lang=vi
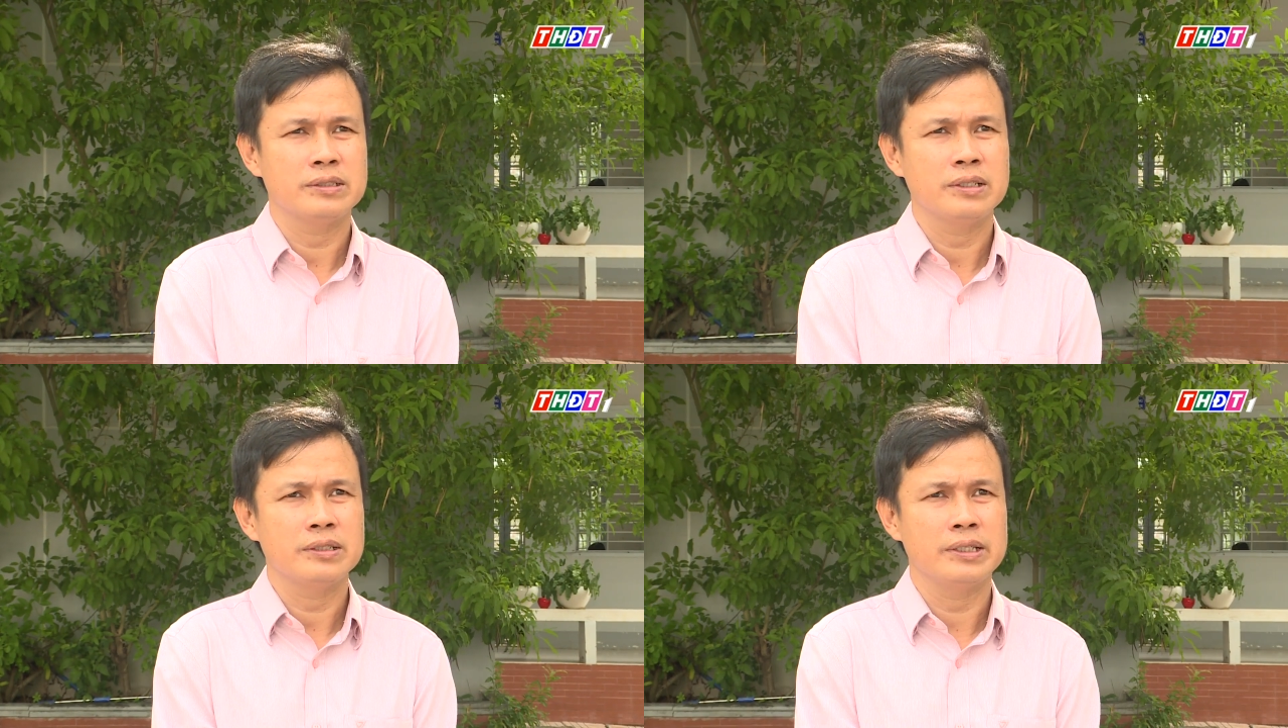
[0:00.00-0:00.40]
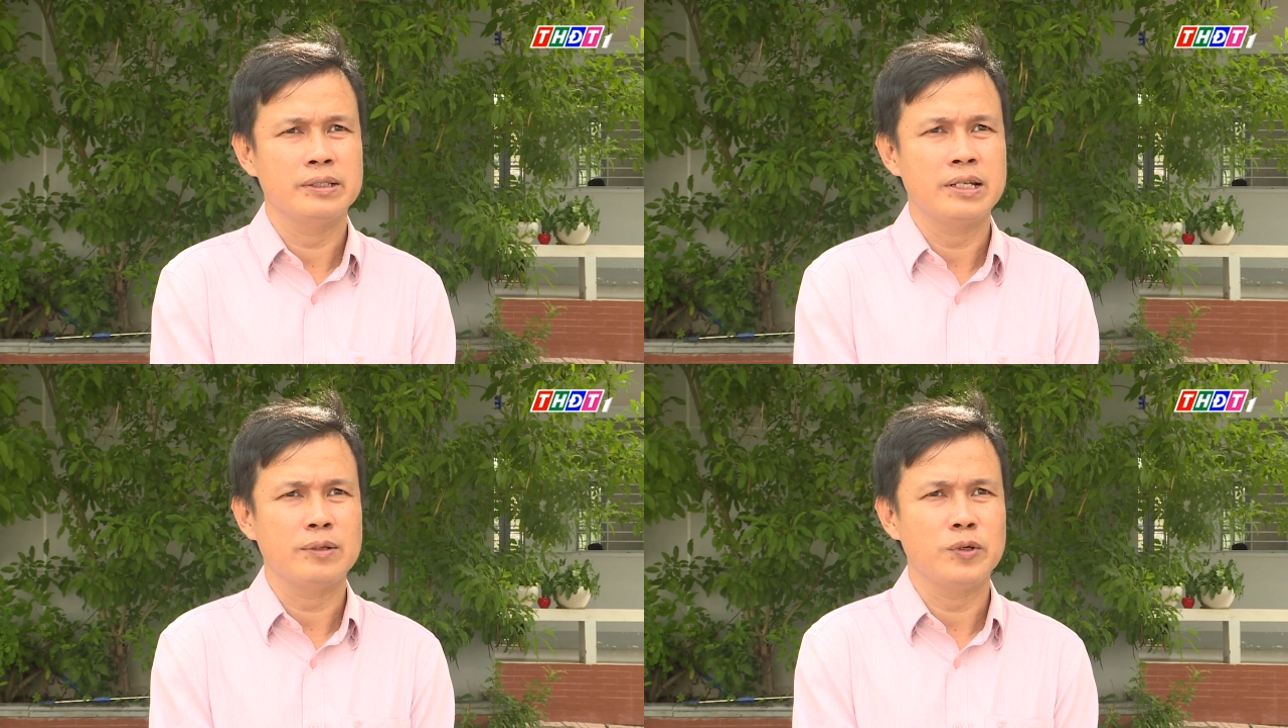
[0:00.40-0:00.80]
đơn
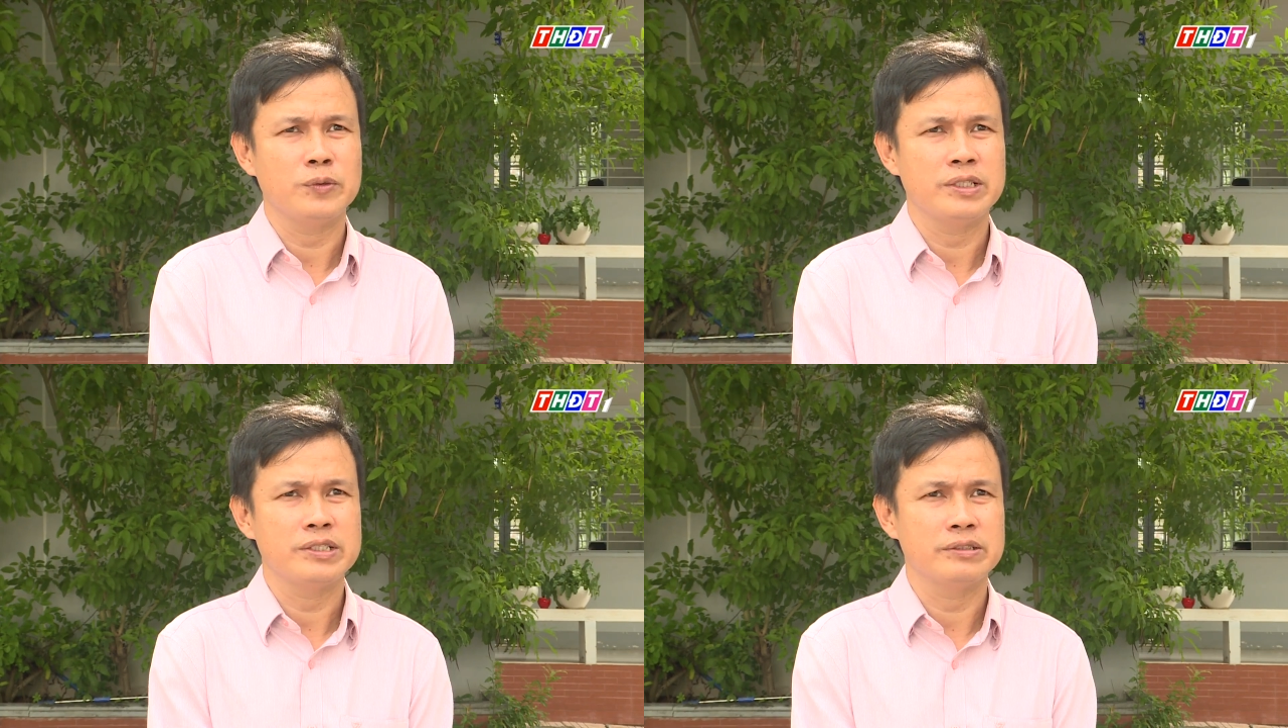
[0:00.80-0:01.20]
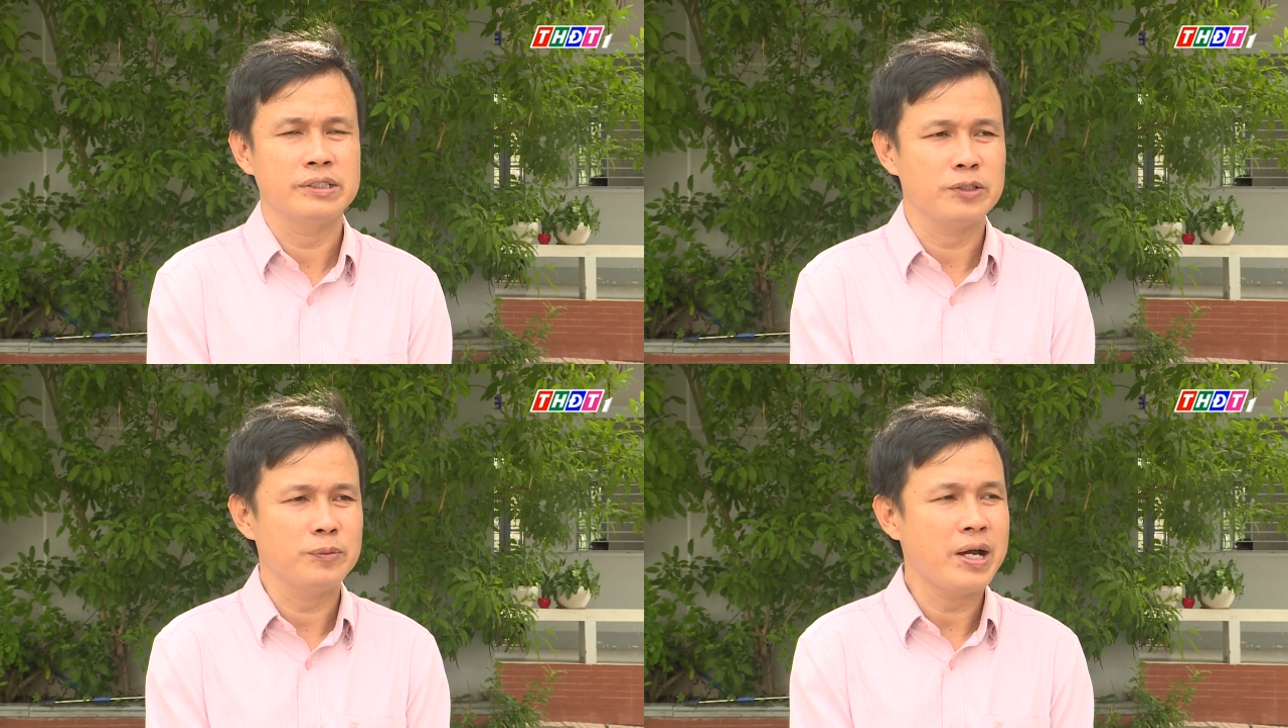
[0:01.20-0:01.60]
vị đảng bộ nhà trường
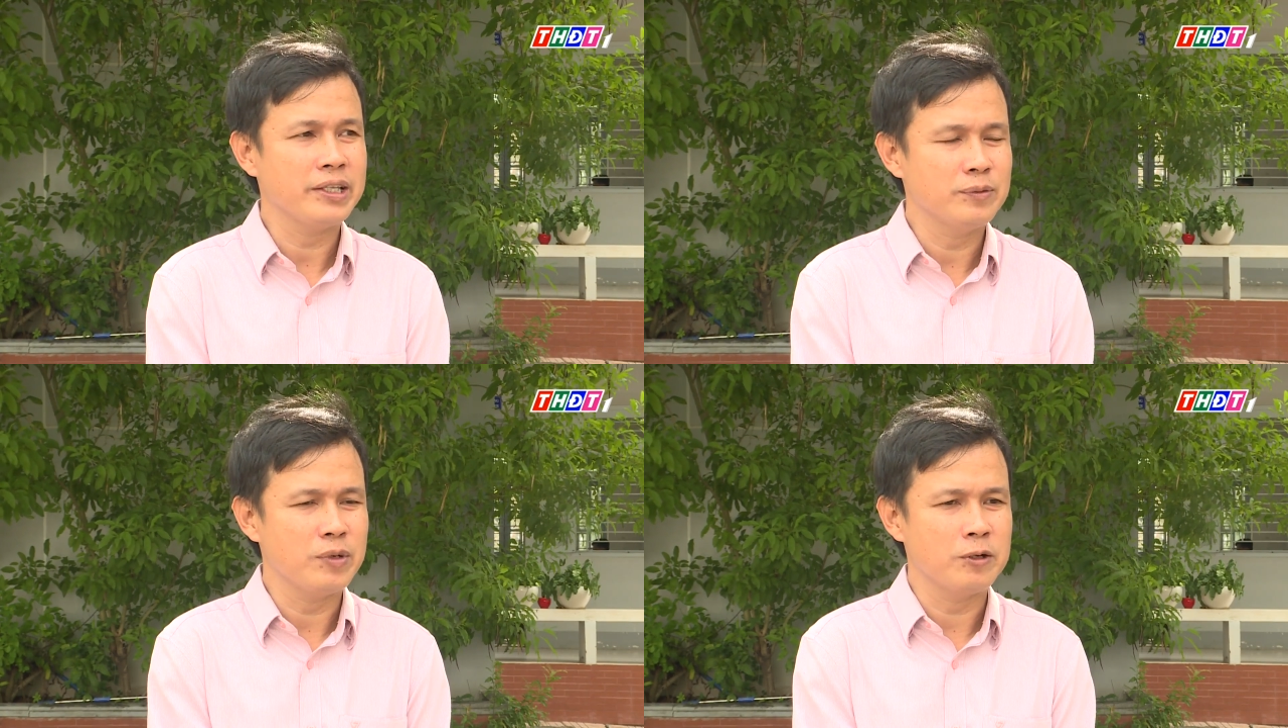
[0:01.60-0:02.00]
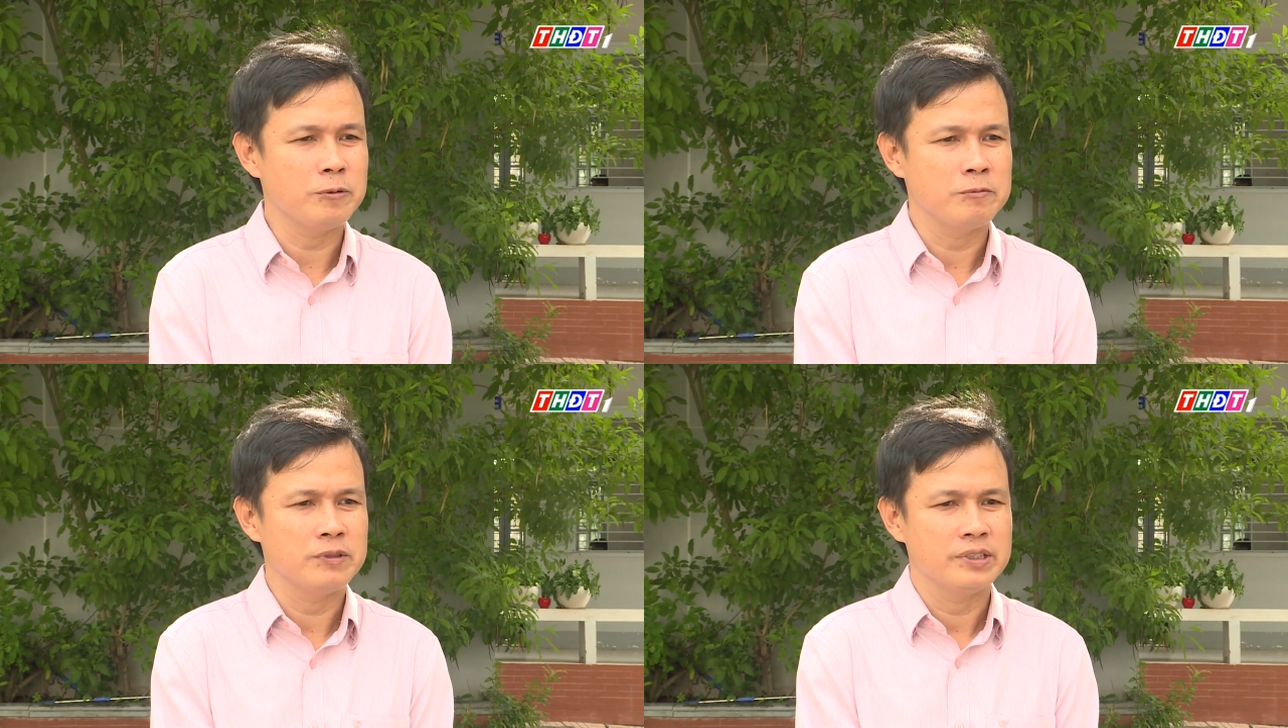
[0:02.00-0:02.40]
thì có 3 chi
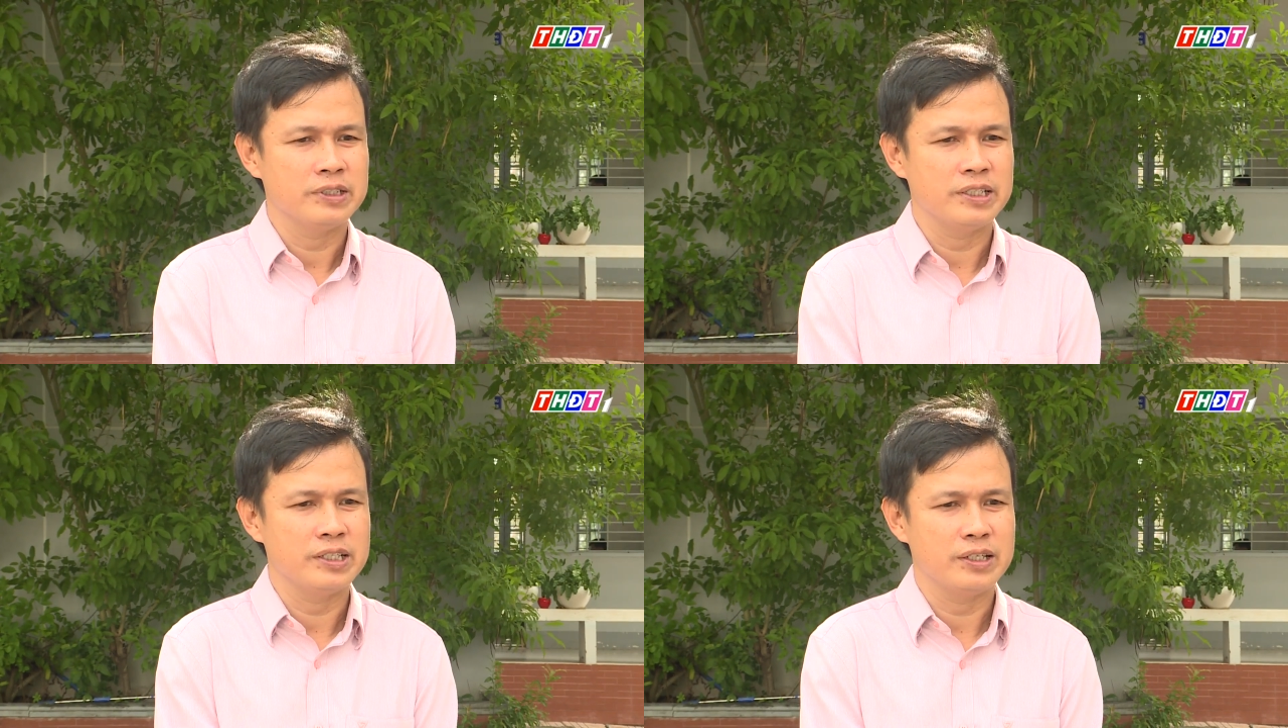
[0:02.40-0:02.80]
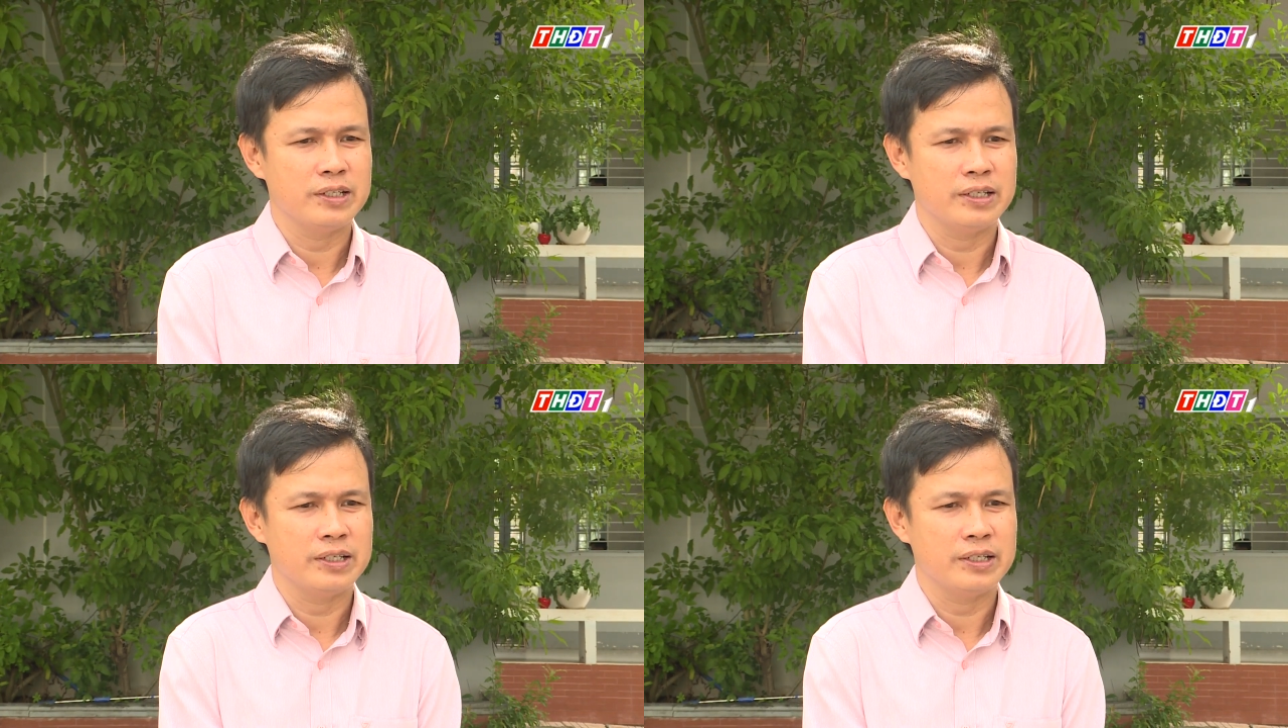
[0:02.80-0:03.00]
bộ thì